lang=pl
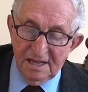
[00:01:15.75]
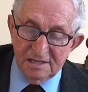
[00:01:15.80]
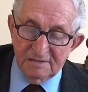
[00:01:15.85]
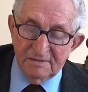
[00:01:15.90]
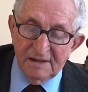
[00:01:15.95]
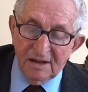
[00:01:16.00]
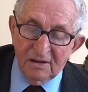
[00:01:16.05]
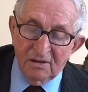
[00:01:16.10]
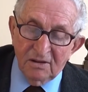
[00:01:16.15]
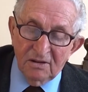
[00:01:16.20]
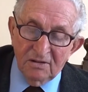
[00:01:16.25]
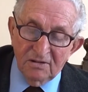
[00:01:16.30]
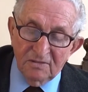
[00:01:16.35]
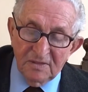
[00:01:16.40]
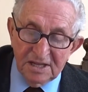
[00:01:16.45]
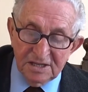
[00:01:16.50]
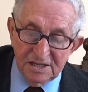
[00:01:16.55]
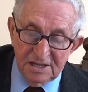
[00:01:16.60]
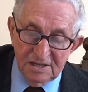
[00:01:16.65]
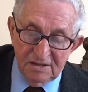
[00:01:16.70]
szła
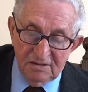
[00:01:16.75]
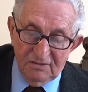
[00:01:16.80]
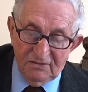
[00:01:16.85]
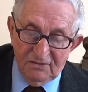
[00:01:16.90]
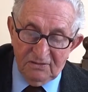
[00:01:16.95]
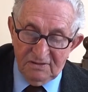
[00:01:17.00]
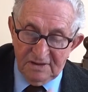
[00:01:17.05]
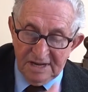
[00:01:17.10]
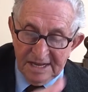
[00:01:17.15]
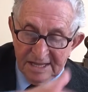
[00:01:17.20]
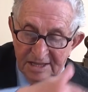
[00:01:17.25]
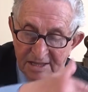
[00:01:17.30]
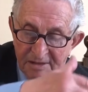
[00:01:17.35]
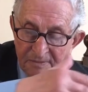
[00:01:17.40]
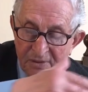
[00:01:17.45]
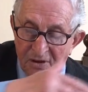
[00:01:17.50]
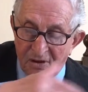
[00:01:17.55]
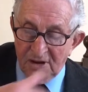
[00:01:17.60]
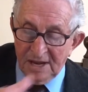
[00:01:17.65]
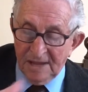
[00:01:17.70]
kolumna Żydów na to
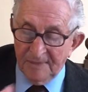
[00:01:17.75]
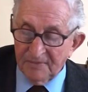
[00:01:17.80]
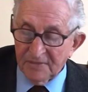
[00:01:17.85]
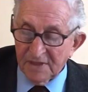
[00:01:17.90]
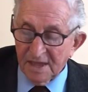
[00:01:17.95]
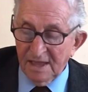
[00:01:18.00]
pole.